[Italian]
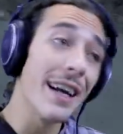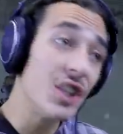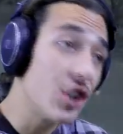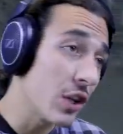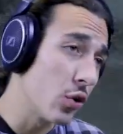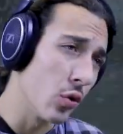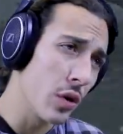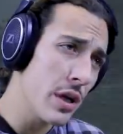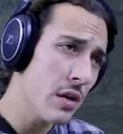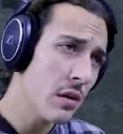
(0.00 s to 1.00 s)

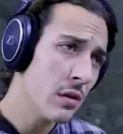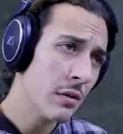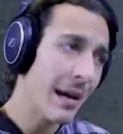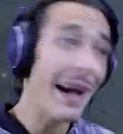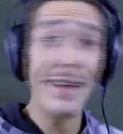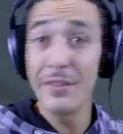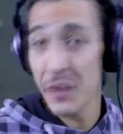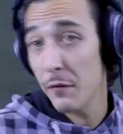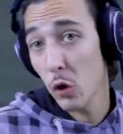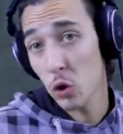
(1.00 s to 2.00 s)
cacciatori, al
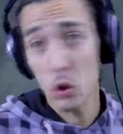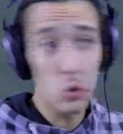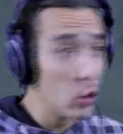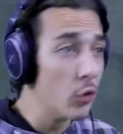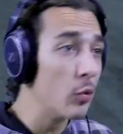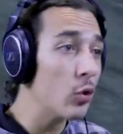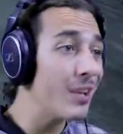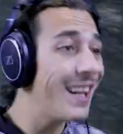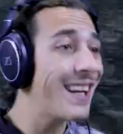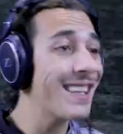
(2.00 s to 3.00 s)
nevoso tumulo
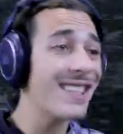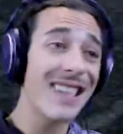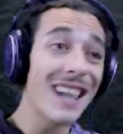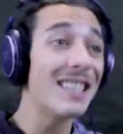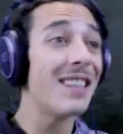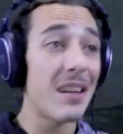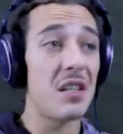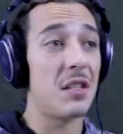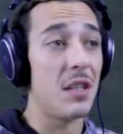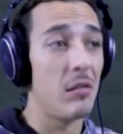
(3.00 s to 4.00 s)
delle cascate
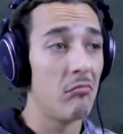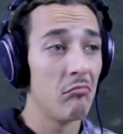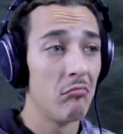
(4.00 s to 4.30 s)
tristi.